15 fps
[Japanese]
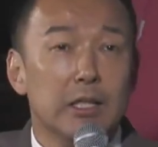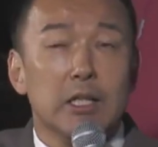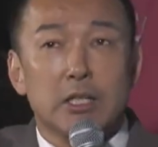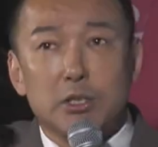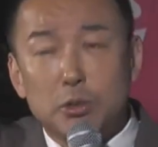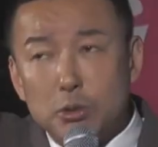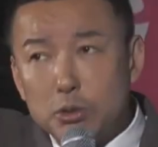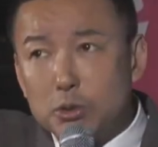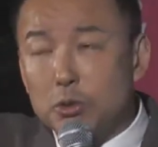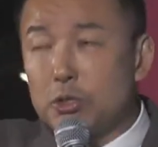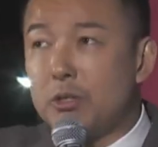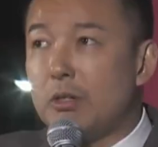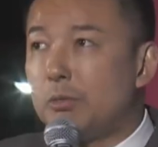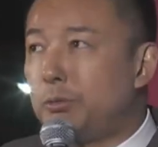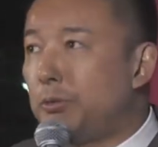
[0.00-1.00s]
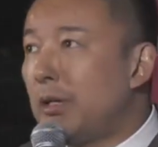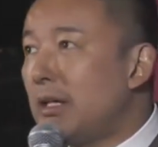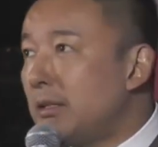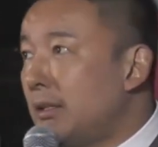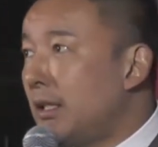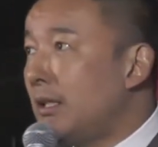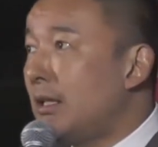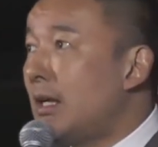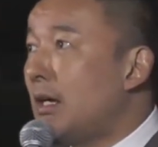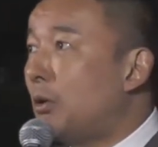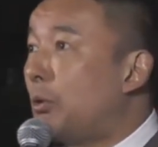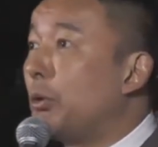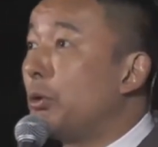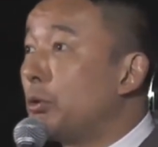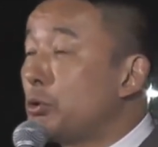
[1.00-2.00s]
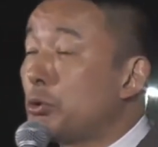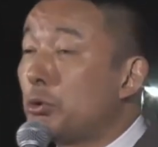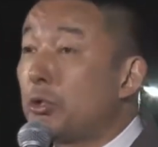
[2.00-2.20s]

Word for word: 一つとしては不安定な雇用状